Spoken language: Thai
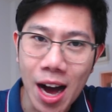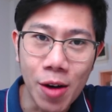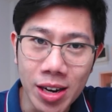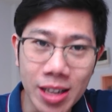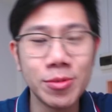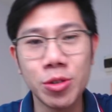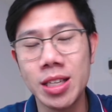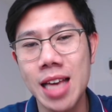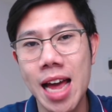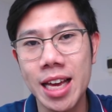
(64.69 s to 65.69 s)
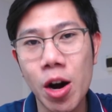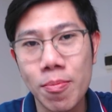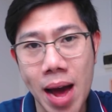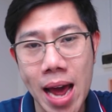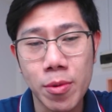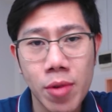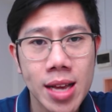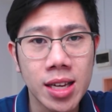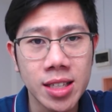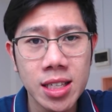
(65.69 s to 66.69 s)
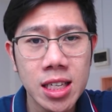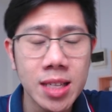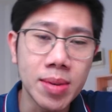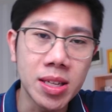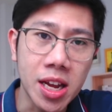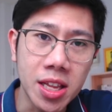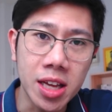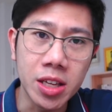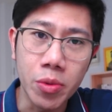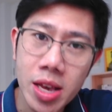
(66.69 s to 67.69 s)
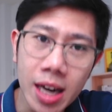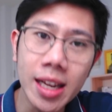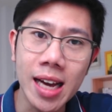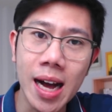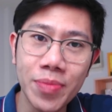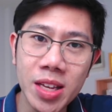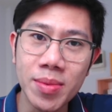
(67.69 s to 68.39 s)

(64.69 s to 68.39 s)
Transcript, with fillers: เอาเงินส่วนใหญ่เข้าไปเพราะว่าอย่างเช่น 20%เนี่ยถือว่าเยอะนะครับ